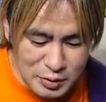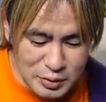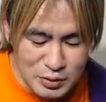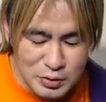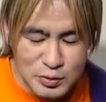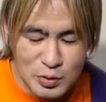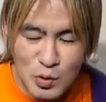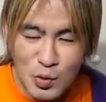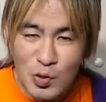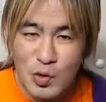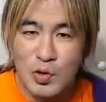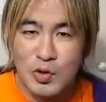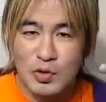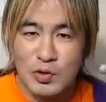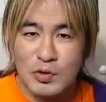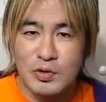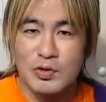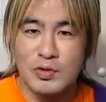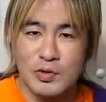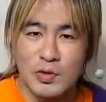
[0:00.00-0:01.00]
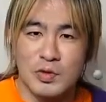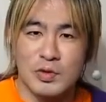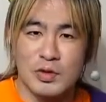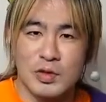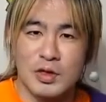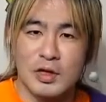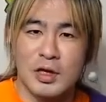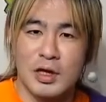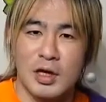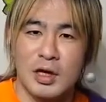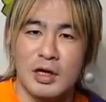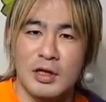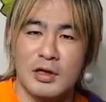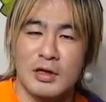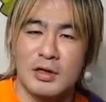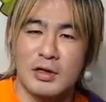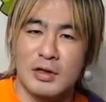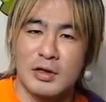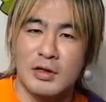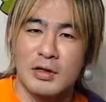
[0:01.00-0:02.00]
うそういうのって
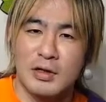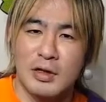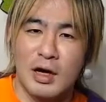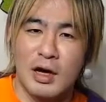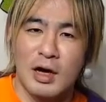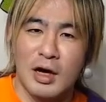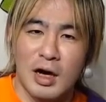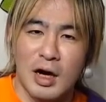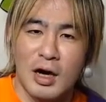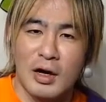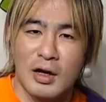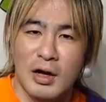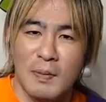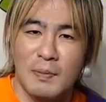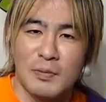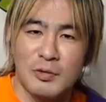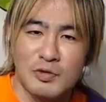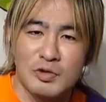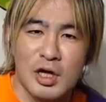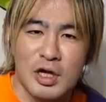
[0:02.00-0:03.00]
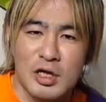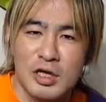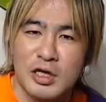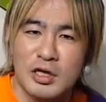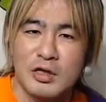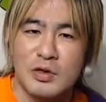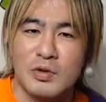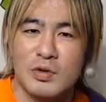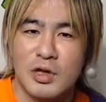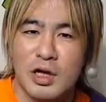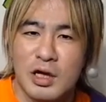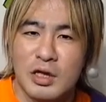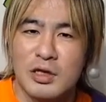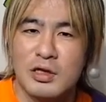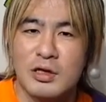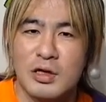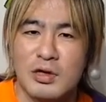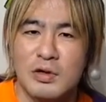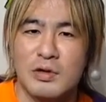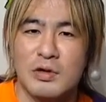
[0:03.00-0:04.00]
なんかやっぱ嬉しいよなっ
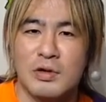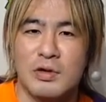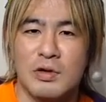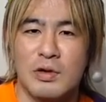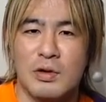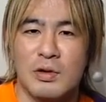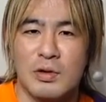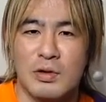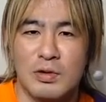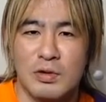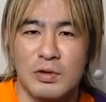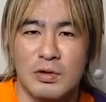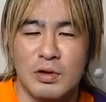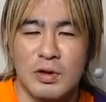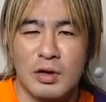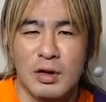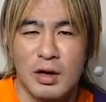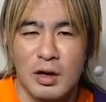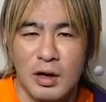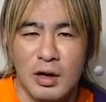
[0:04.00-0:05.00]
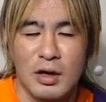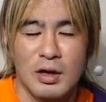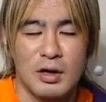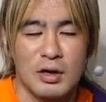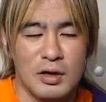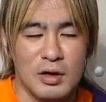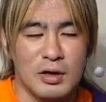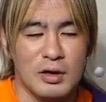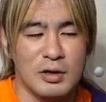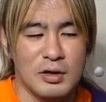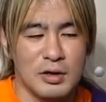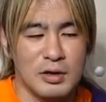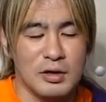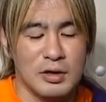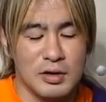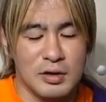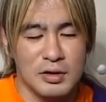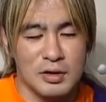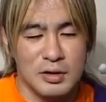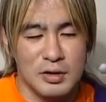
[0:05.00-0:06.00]
ていう、は
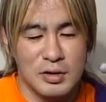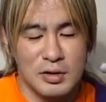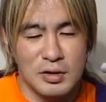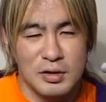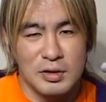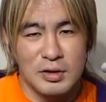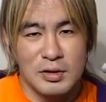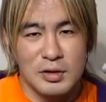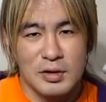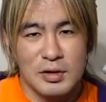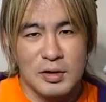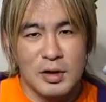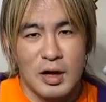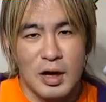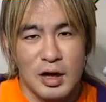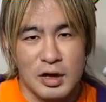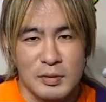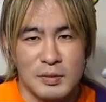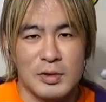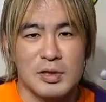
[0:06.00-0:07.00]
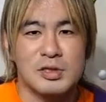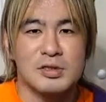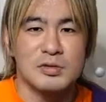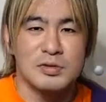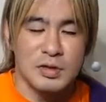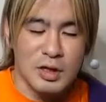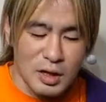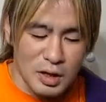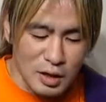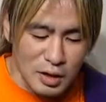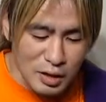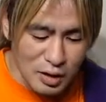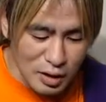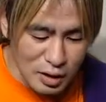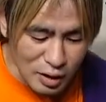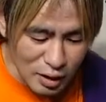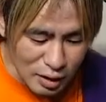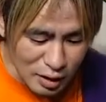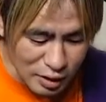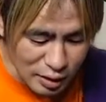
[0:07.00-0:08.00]
い、ありますね。
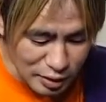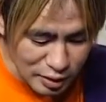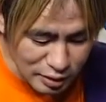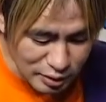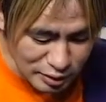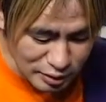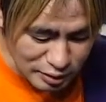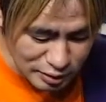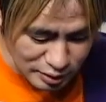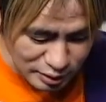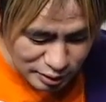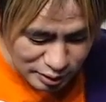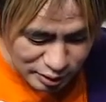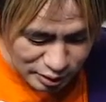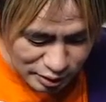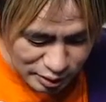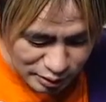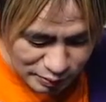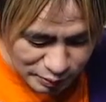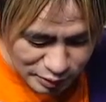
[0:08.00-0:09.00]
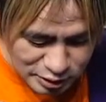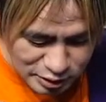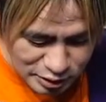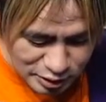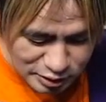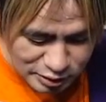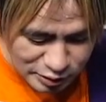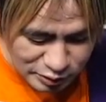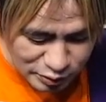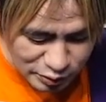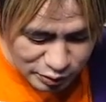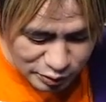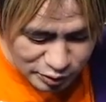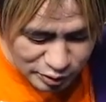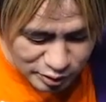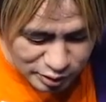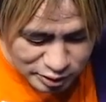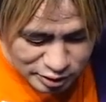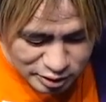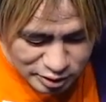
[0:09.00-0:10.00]
はい、バサラで例えるな
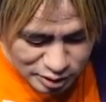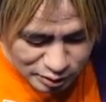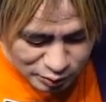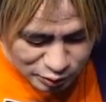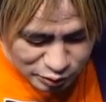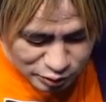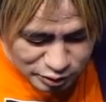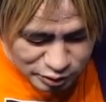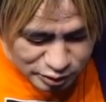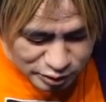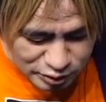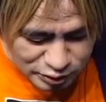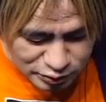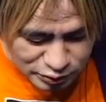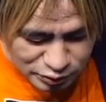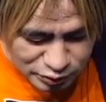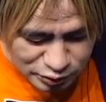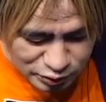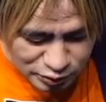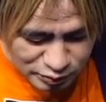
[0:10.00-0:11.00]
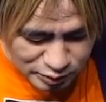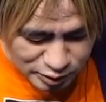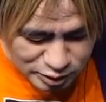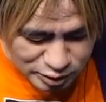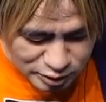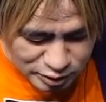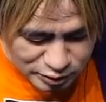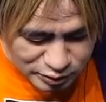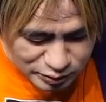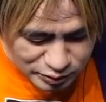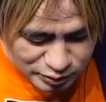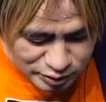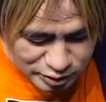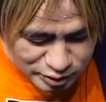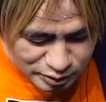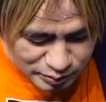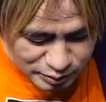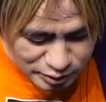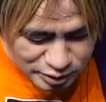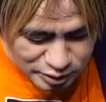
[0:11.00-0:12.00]
ら塚本選手、風磨選手、
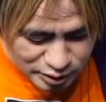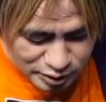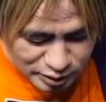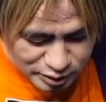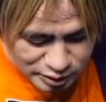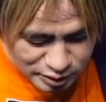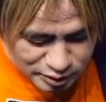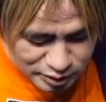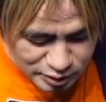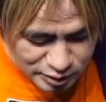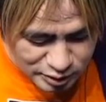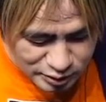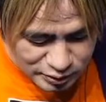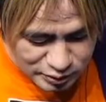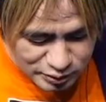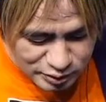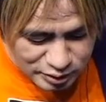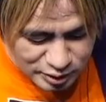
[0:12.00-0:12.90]
イサミさんたち。